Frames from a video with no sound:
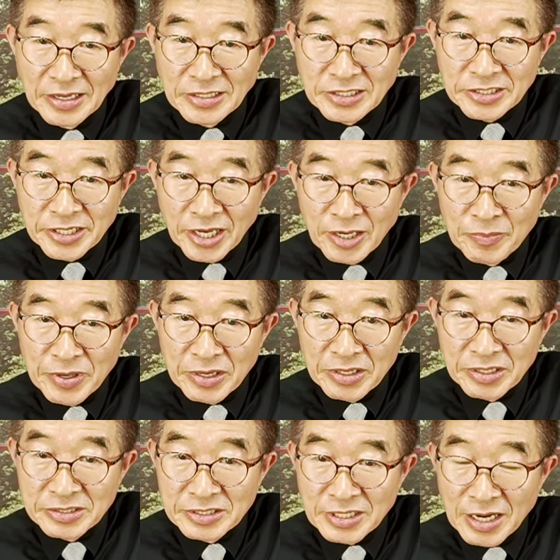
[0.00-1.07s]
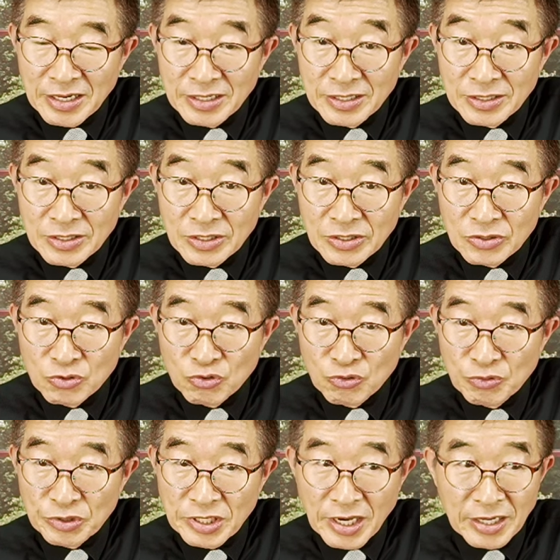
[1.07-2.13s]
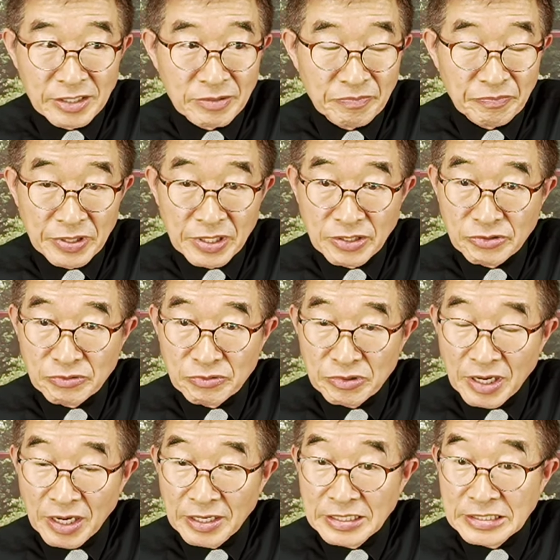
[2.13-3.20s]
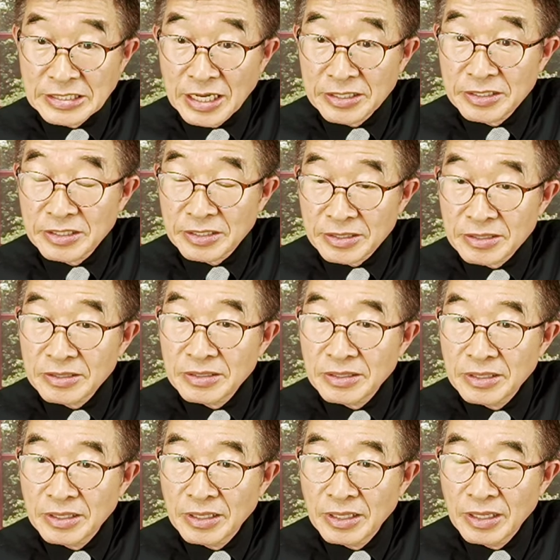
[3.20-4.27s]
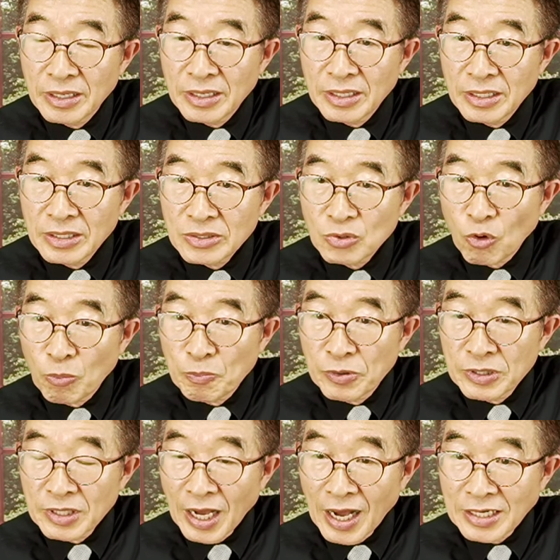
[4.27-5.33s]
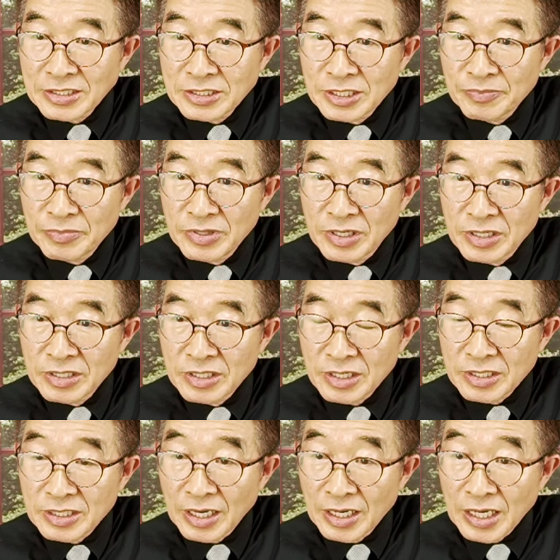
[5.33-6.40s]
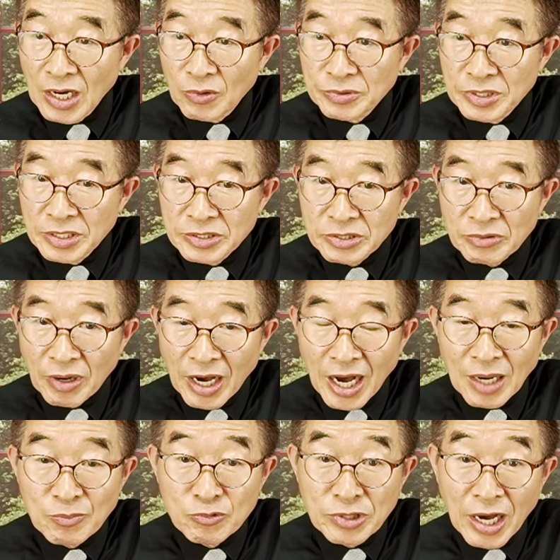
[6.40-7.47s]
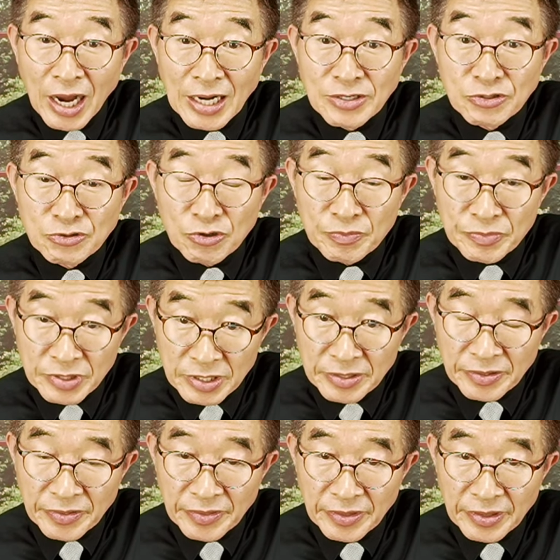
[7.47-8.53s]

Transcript: 생명 현상을 중재하는 필수과 의사들은 높은 학습 능력자 가운데서도 아무나 할 수 없는